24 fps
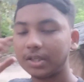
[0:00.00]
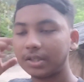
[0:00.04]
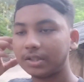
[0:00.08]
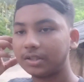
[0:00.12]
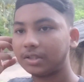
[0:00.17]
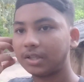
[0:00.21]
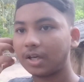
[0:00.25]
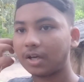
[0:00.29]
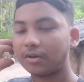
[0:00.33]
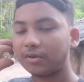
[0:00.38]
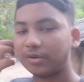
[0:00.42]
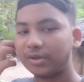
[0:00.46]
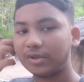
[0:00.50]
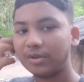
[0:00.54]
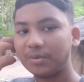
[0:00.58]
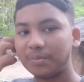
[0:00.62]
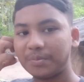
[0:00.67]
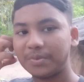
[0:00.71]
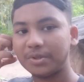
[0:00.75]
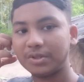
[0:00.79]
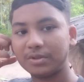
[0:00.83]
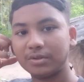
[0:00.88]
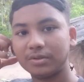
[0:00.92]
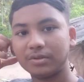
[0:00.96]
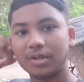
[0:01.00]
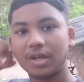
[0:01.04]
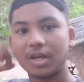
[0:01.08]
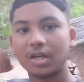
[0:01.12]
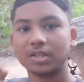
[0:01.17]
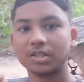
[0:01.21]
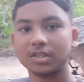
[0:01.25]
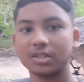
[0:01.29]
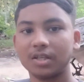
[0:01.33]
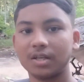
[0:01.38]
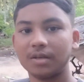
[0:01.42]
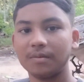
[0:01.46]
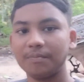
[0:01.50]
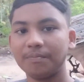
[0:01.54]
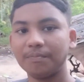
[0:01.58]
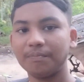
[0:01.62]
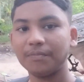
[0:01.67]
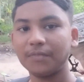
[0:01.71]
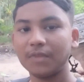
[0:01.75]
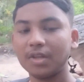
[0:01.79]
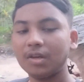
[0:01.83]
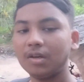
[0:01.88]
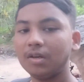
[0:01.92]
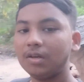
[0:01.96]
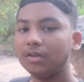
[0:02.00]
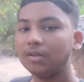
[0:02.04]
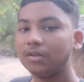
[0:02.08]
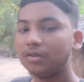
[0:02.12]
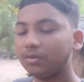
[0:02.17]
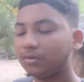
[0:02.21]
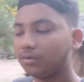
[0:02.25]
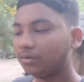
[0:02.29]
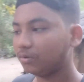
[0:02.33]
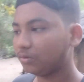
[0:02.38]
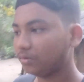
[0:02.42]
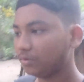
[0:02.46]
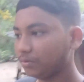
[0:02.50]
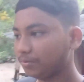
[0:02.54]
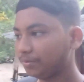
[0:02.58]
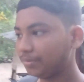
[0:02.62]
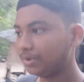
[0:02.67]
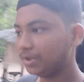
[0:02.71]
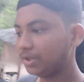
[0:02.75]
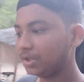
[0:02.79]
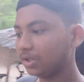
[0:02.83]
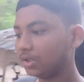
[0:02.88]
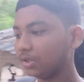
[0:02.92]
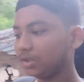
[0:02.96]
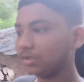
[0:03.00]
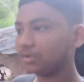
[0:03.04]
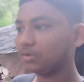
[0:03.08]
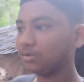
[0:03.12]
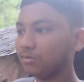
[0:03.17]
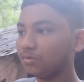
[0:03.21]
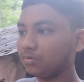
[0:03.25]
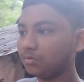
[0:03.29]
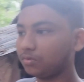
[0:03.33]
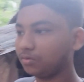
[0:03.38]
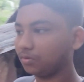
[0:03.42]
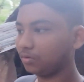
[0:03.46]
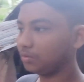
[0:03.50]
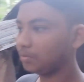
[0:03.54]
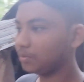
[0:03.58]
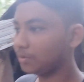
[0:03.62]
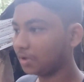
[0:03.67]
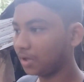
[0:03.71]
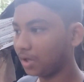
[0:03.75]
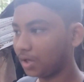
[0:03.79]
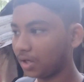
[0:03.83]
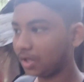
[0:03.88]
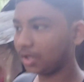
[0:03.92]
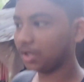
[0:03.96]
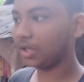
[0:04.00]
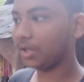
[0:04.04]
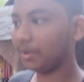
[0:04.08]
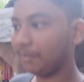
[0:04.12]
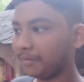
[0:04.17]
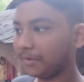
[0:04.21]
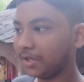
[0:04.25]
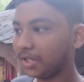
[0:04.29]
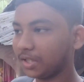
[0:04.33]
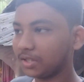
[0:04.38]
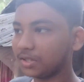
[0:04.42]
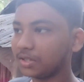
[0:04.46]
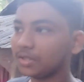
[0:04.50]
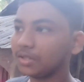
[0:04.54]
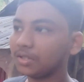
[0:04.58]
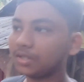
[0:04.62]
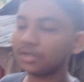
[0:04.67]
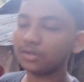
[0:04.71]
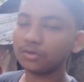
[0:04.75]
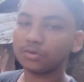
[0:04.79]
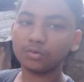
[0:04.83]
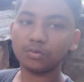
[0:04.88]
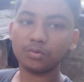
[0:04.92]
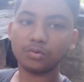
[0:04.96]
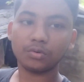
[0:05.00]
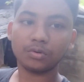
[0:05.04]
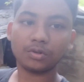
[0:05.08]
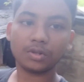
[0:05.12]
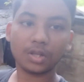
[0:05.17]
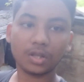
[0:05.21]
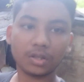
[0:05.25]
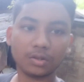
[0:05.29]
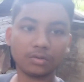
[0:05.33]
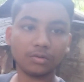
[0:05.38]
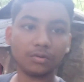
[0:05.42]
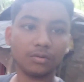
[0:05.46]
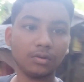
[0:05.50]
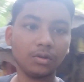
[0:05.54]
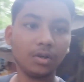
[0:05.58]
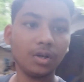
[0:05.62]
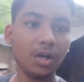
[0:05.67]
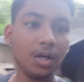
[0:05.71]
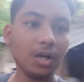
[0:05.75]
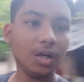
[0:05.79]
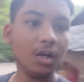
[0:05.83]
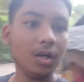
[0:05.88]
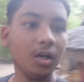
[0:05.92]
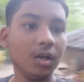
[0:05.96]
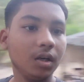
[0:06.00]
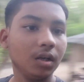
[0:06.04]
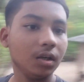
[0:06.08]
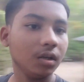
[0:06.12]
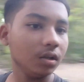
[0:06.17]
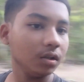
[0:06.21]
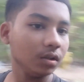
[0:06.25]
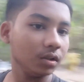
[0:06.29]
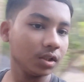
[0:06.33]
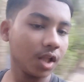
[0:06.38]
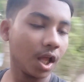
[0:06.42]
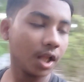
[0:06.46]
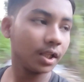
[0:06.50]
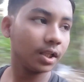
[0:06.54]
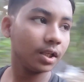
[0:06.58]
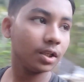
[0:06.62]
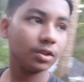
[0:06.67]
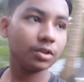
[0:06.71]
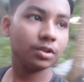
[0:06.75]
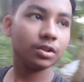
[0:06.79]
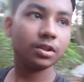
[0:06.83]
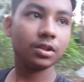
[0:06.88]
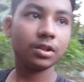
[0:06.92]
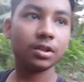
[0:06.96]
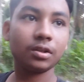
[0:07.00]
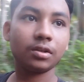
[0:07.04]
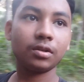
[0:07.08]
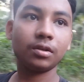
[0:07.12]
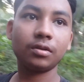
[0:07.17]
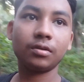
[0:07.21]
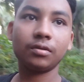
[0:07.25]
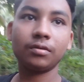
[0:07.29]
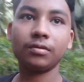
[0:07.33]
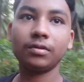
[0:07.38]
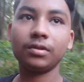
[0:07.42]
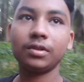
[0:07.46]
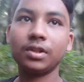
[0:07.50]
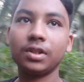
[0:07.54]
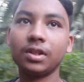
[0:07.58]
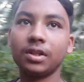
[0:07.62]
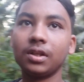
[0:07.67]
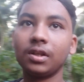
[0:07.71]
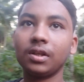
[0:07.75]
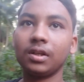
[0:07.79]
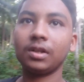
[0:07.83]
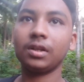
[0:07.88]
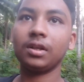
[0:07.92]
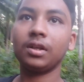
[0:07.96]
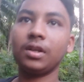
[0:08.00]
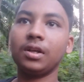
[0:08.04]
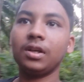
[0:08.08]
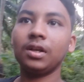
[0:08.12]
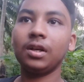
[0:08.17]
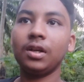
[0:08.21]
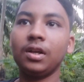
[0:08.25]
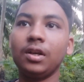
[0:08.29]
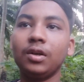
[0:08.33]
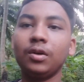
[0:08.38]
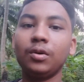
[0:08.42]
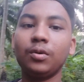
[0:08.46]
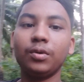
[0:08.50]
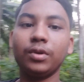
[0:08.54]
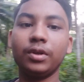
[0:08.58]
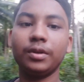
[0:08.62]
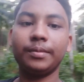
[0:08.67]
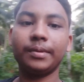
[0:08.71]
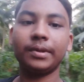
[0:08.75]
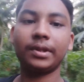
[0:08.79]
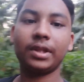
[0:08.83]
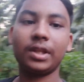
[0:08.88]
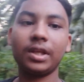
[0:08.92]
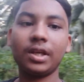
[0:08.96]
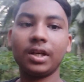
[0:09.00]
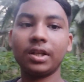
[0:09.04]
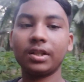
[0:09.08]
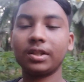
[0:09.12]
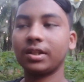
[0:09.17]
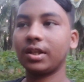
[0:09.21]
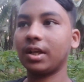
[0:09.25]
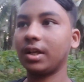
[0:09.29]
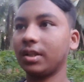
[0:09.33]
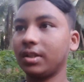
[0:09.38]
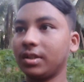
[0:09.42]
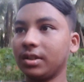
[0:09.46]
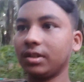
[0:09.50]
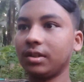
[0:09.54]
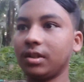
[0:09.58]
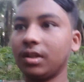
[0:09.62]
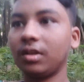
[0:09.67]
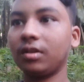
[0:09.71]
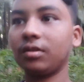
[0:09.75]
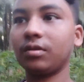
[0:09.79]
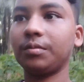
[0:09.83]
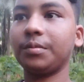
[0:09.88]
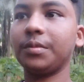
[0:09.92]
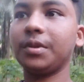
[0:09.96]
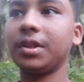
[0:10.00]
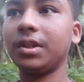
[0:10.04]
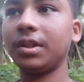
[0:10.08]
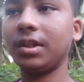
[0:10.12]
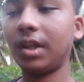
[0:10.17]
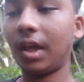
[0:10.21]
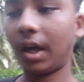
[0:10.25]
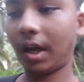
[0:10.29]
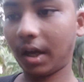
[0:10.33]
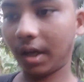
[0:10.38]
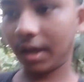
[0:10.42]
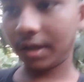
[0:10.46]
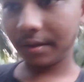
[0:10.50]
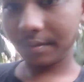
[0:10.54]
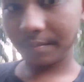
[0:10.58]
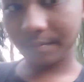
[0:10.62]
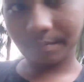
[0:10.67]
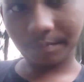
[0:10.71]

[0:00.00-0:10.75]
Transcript: গিয়েছে এখন একটু পিছনে আসলাম তো পিছনে কিছু করব না খালি এমনি এসেছি একটু ঘুরতে তো দাদা হচ্ছে ওই যে করিপত্তি গাছ কাটছে দাদা তোমাদের দেখাই